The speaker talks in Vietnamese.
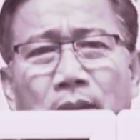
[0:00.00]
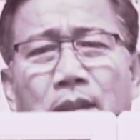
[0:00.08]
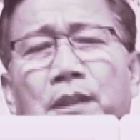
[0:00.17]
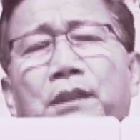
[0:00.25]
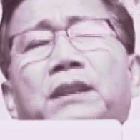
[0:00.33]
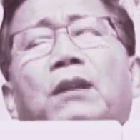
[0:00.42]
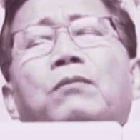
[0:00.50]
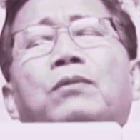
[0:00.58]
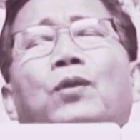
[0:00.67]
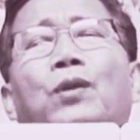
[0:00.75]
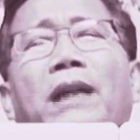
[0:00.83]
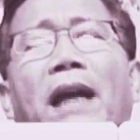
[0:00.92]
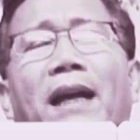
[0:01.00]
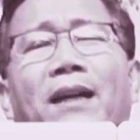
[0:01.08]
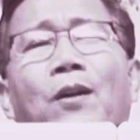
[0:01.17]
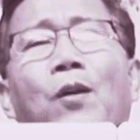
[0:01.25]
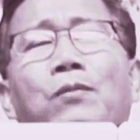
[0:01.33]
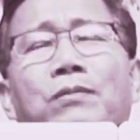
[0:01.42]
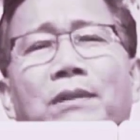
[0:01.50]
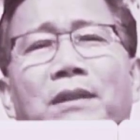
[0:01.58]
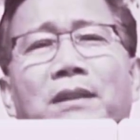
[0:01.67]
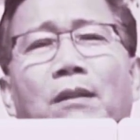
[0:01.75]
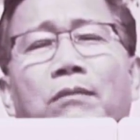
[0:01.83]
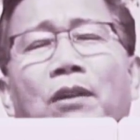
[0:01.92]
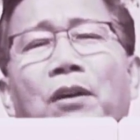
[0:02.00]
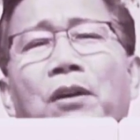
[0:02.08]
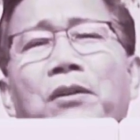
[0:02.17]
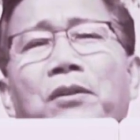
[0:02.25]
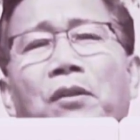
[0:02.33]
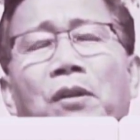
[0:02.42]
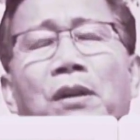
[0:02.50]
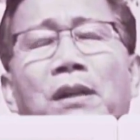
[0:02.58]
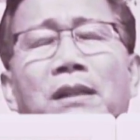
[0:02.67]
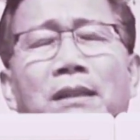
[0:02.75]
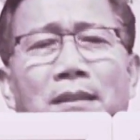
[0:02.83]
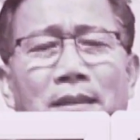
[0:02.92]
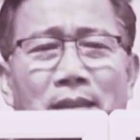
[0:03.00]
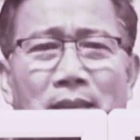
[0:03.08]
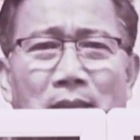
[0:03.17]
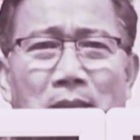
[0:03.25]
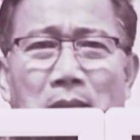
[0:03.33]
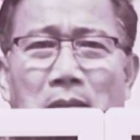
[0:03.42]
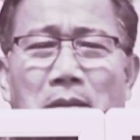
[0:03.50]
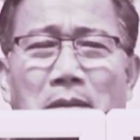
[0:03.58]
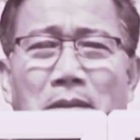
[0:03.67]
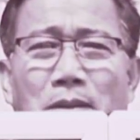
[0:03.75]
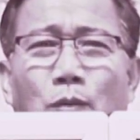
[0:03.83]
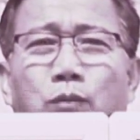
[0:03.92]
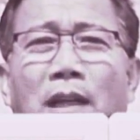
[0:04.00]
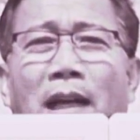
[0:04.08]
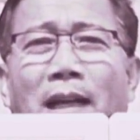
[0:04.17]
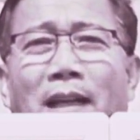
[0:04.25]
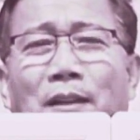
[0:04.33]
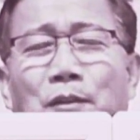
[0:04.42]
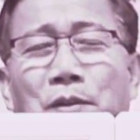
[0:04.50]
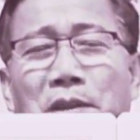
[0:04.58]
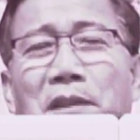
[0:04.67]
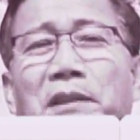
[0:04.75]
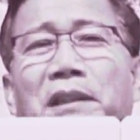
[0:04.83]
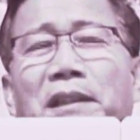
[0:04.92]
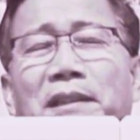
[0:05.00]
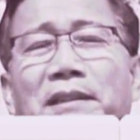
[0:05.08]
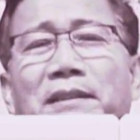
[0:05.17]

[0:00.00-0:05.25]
sự sống của càng khôn trong đó có chúng ta là con người